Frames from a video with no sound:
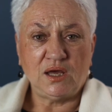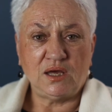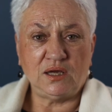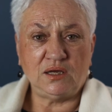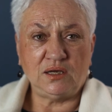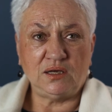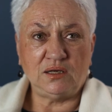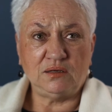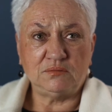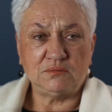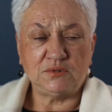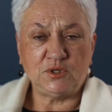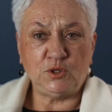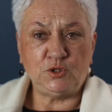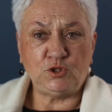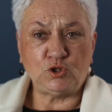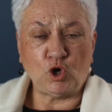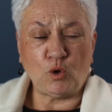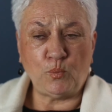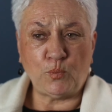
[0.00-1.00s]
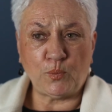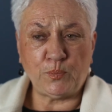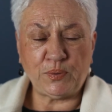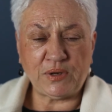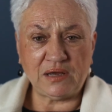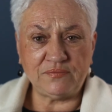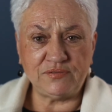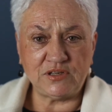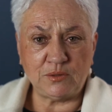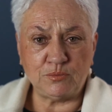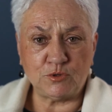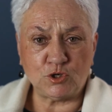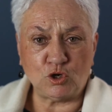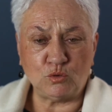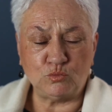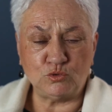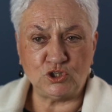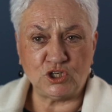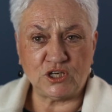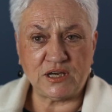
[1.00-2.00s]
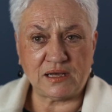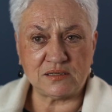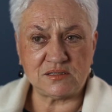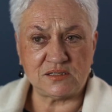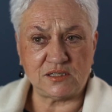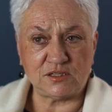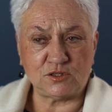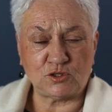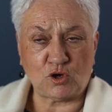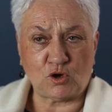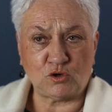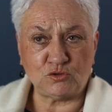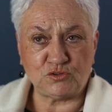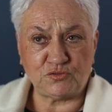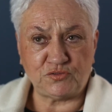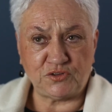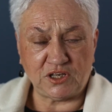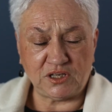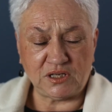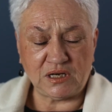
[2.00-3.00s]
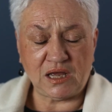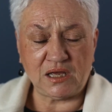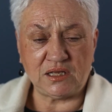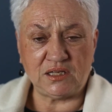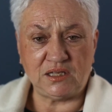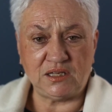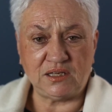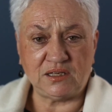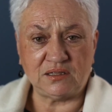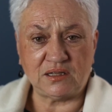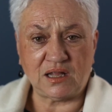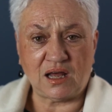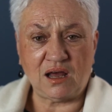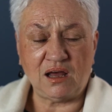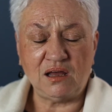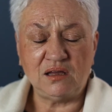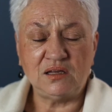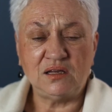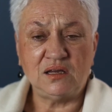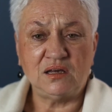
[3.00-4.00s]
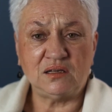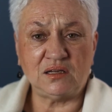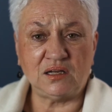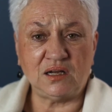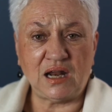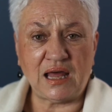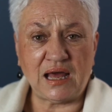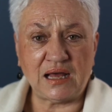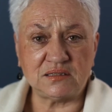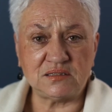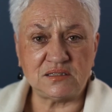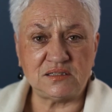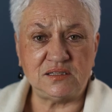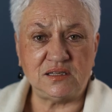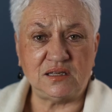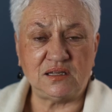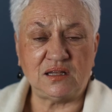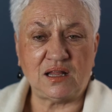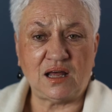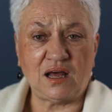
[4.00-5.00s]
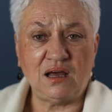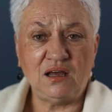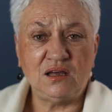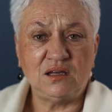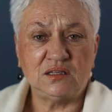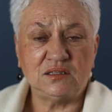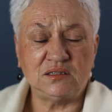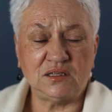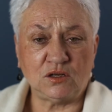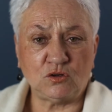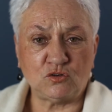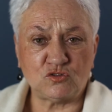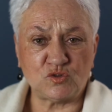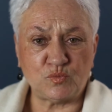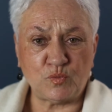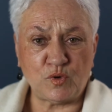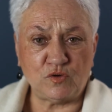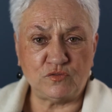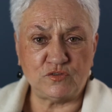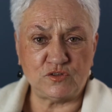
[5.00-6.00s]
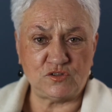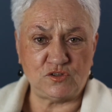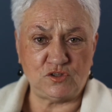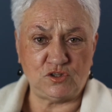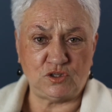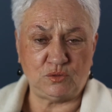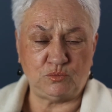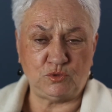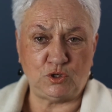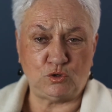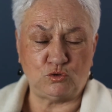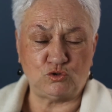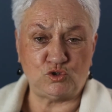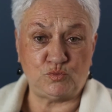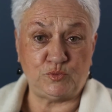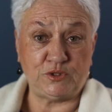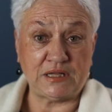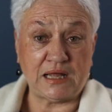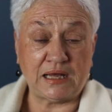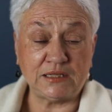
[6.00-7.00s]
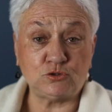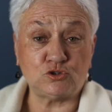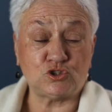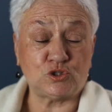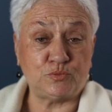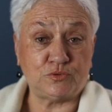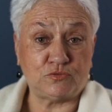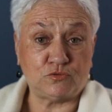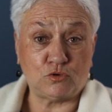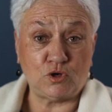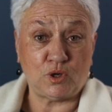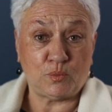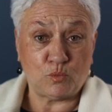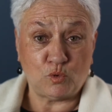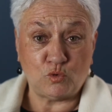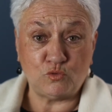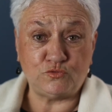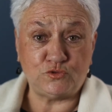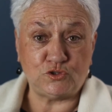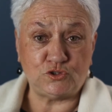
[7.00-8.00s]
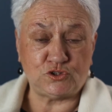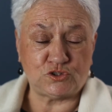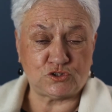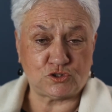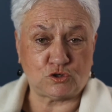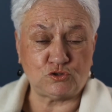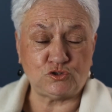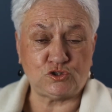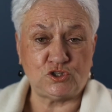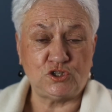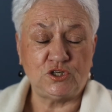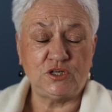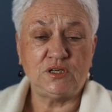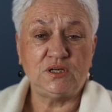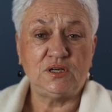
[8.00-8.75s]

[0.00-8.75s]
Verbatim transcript: E, I to poprawia im komunikację, to otwiera ich na relacje, na na rozmowy z innymi ludźmi, na to, żeby w ogóle mówić coś